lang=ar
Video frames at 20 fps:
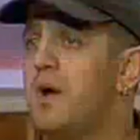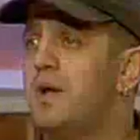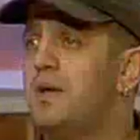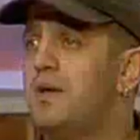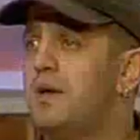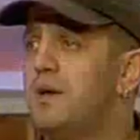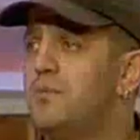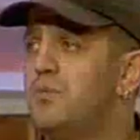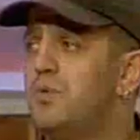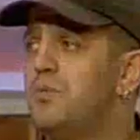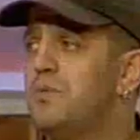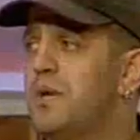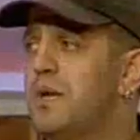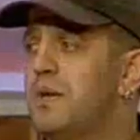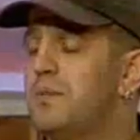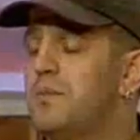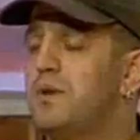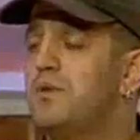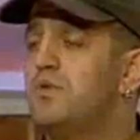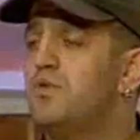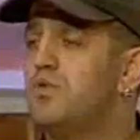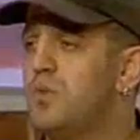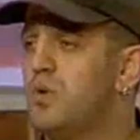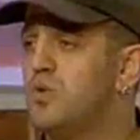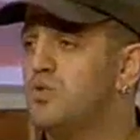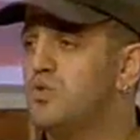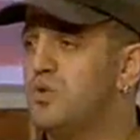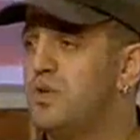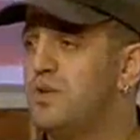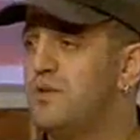معين ممكن ما نكون
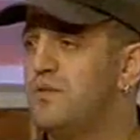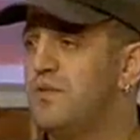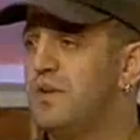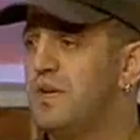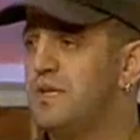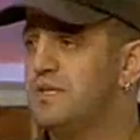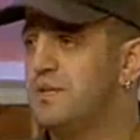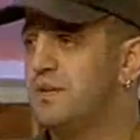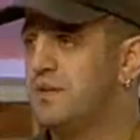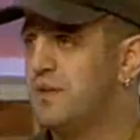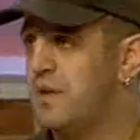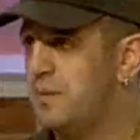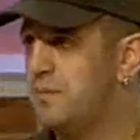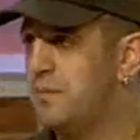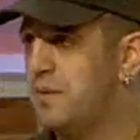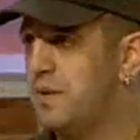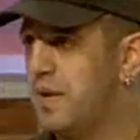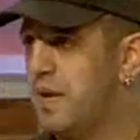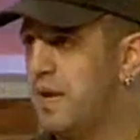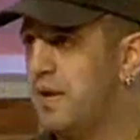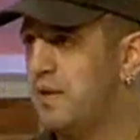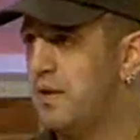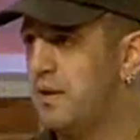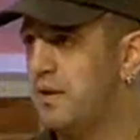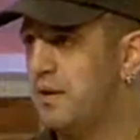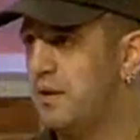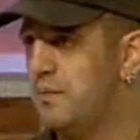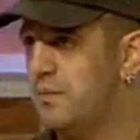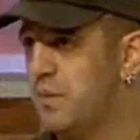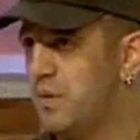موجودين فيه اذا انطلب منا هذا
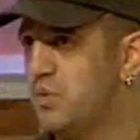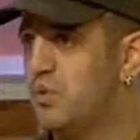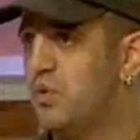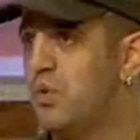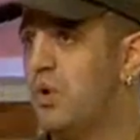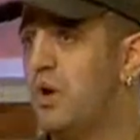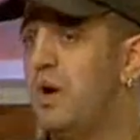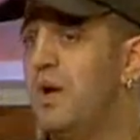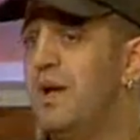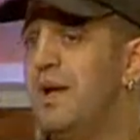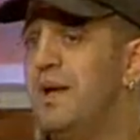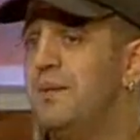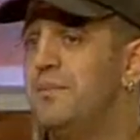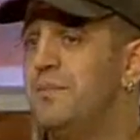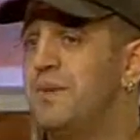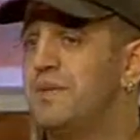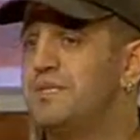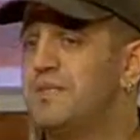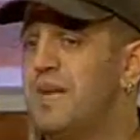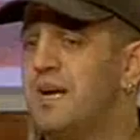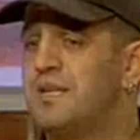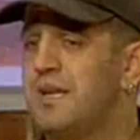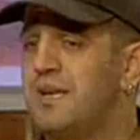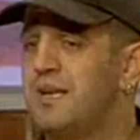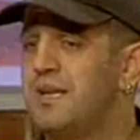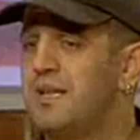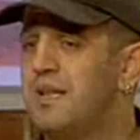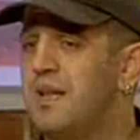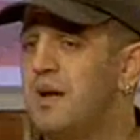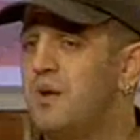الموضوع بس
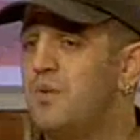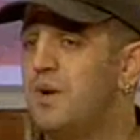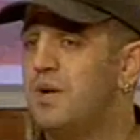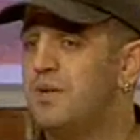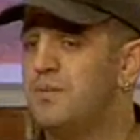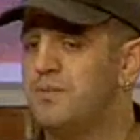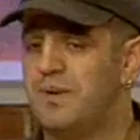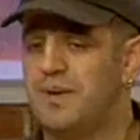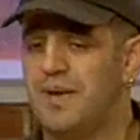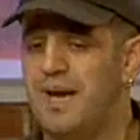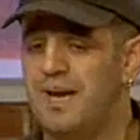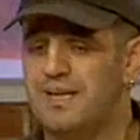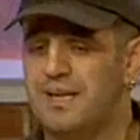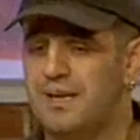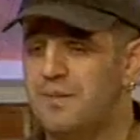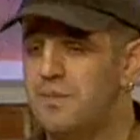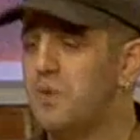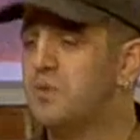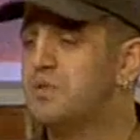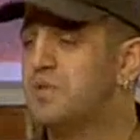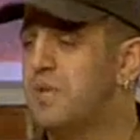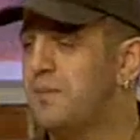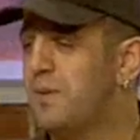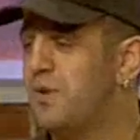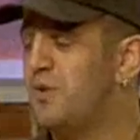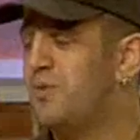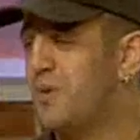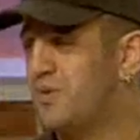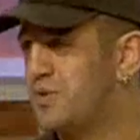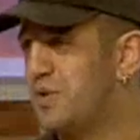اكثريه الاوقات بهيدا الموسم اللي هو